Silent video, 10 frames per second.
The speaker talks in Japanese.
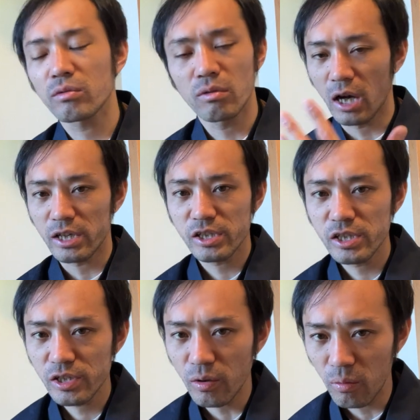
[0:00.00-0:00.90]
こう発
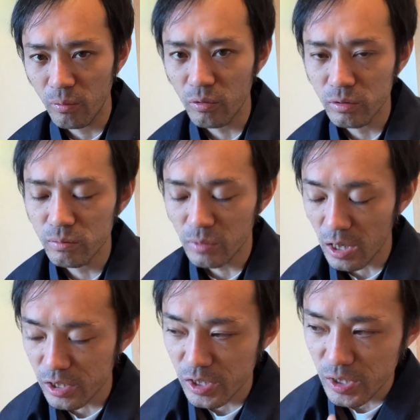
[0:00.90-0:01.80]
信して思う
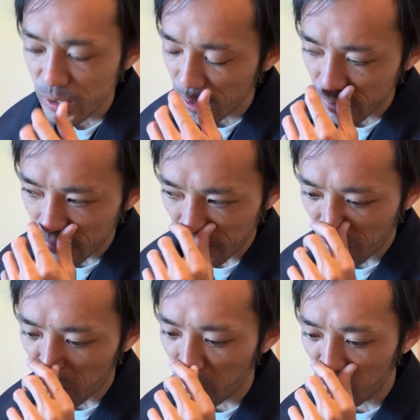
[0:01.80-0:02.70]
発信してって
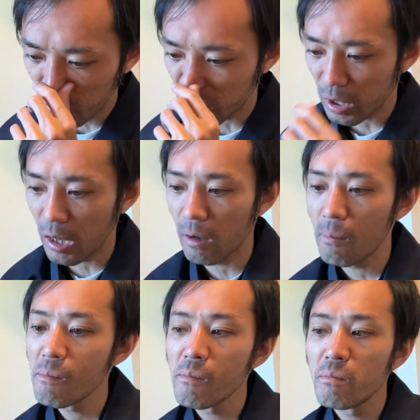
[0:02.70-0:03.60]
思うことが
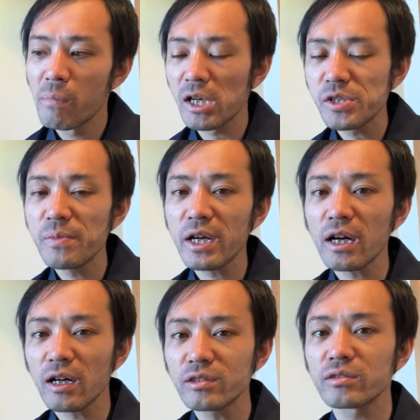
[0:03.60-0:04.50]
真面目が
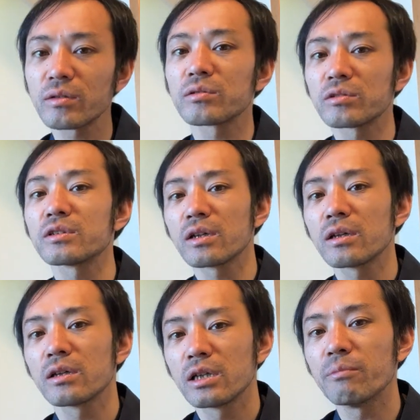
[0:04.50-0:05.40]
勝つってことですね
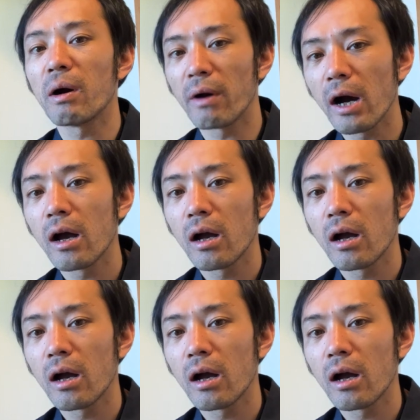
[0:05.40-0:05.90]
今は